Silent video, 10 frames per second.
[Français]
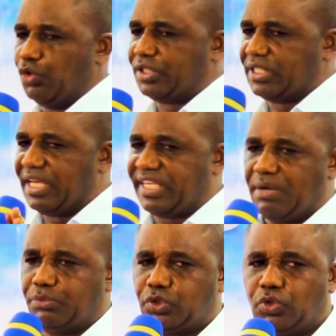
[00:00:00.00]
Le
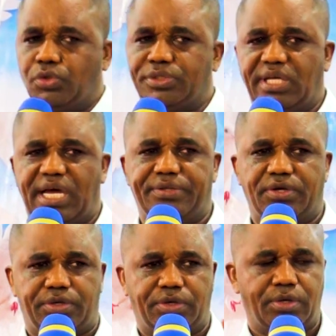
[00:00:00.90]
cinquième saut sera
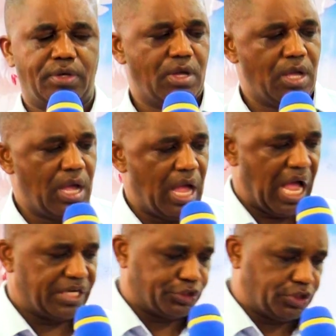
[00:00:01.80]
donc euh,
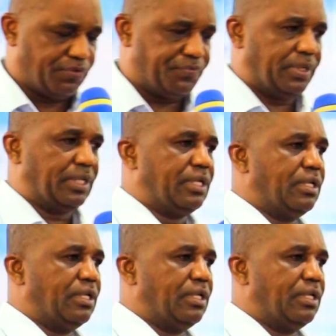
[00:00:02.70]
achevé